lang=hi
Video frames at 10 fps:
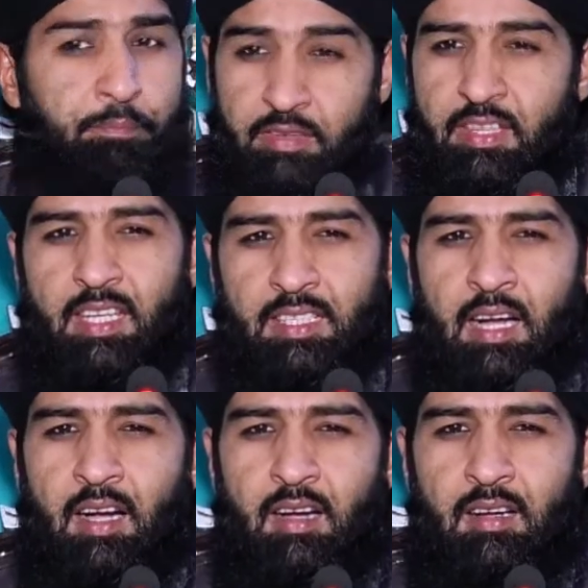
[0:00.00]
बीवी ने
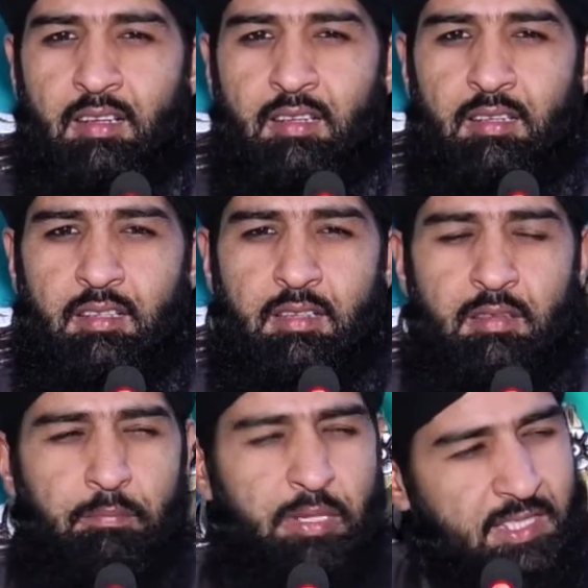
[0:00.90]
कहा
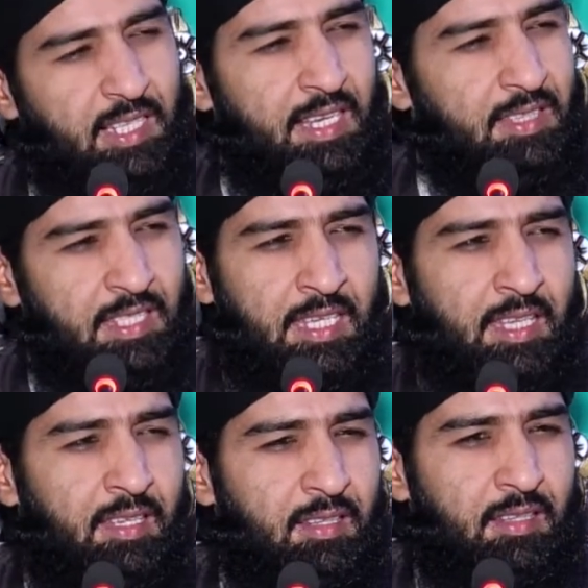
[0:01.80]
बच्चे कहते
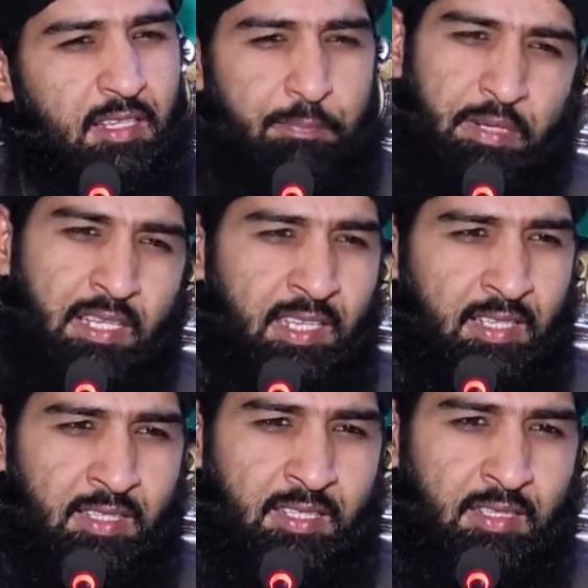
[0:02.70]
हैं कपड़े
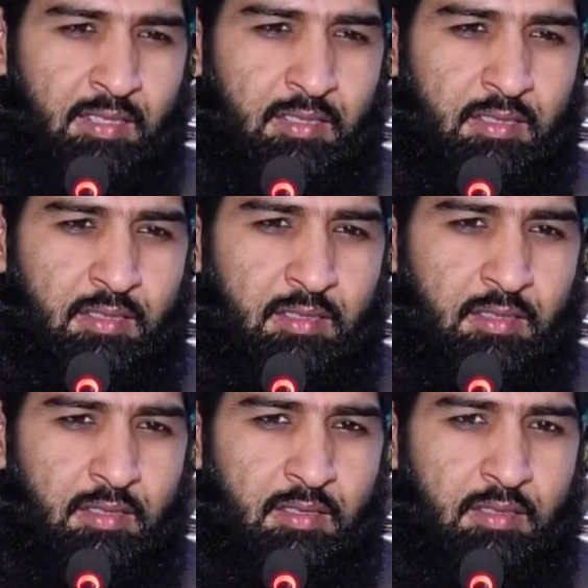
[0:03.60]
लेके दें
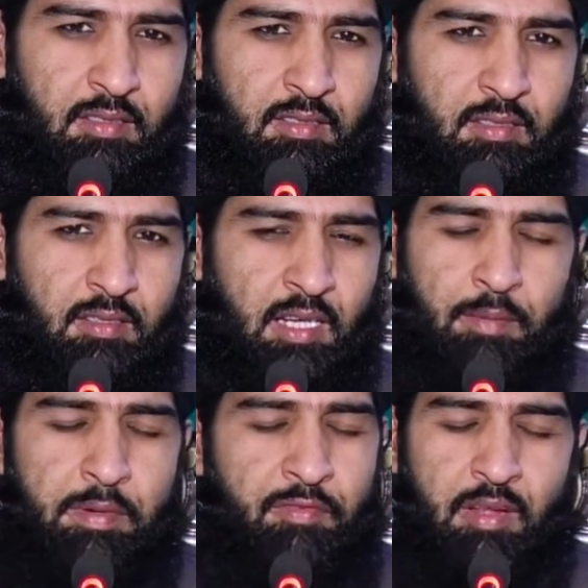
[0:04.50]

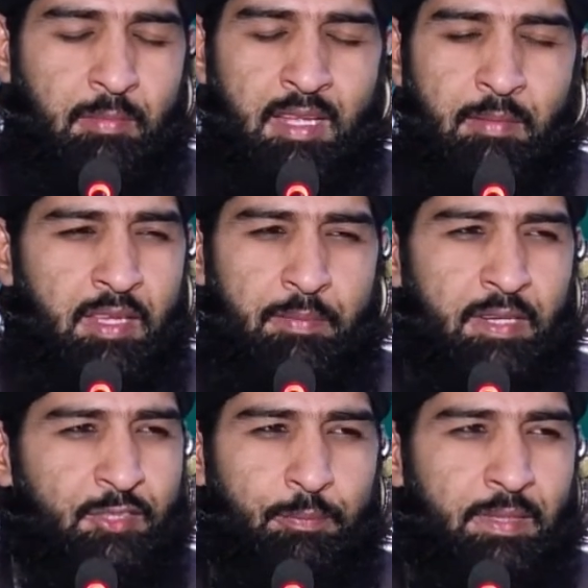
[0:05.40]
आपने फरमाया मेरे
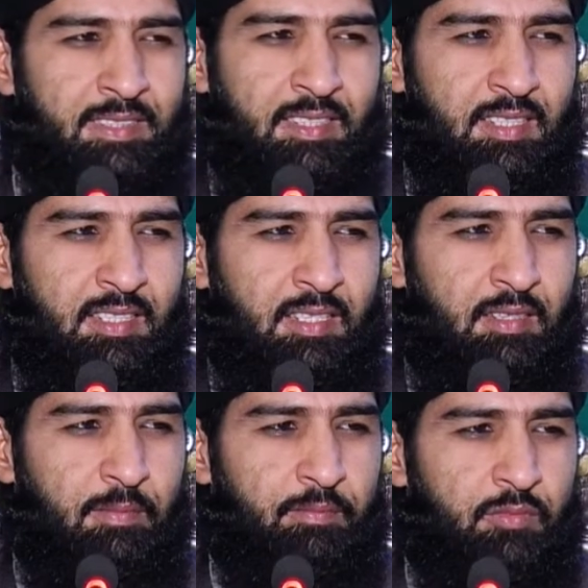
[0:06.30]
पास तो पैसे नहीं हैं
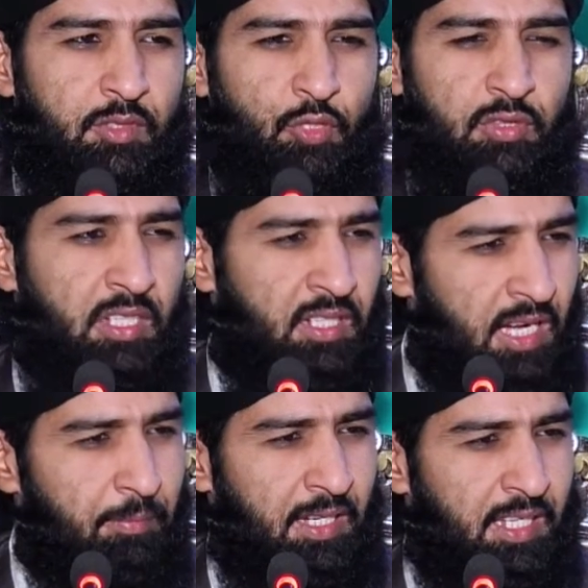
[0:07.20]
जो
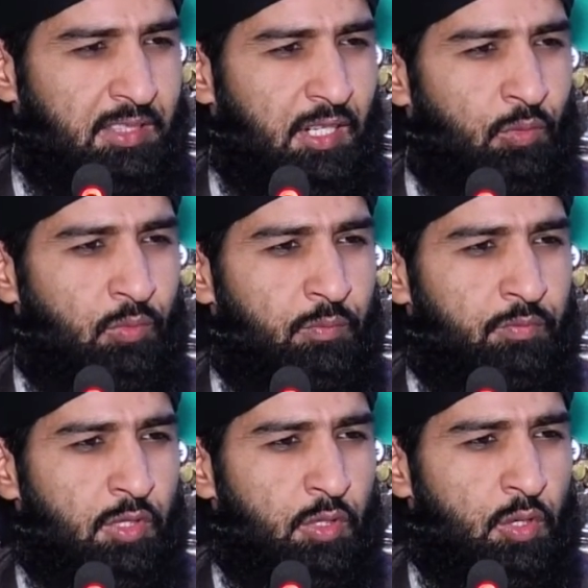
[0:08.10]
तनख्वाह मैं लेता हूँ
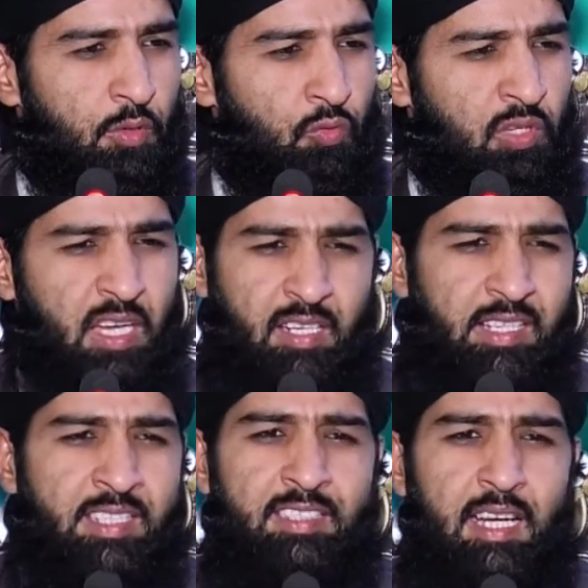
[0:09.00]
वो घर
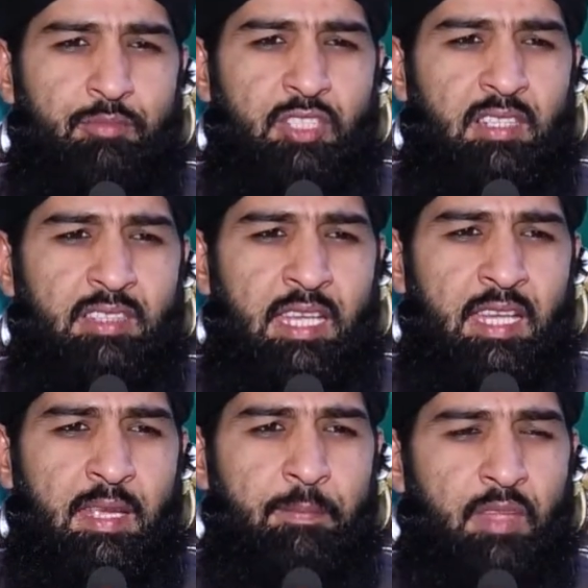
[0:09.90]
का निज़ाम चलता
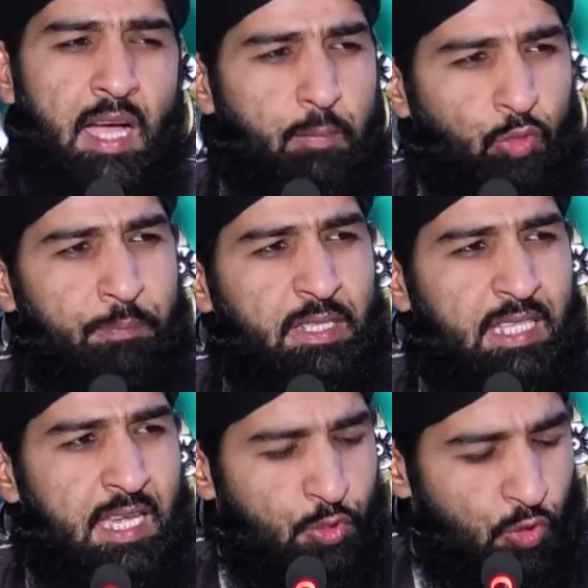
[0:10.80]
है आपको
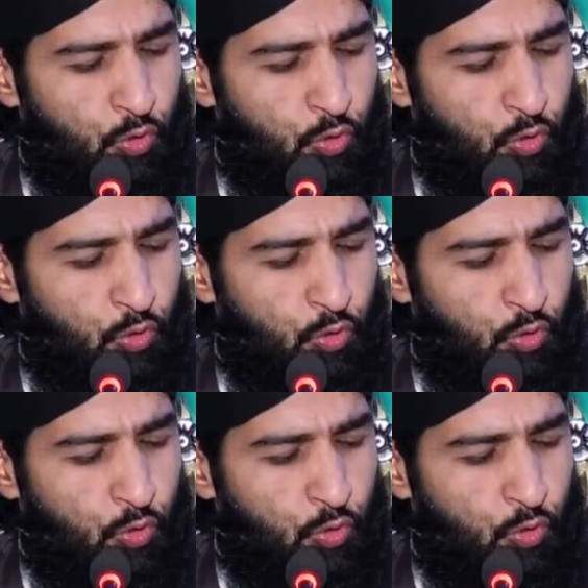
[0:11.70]
पता है जो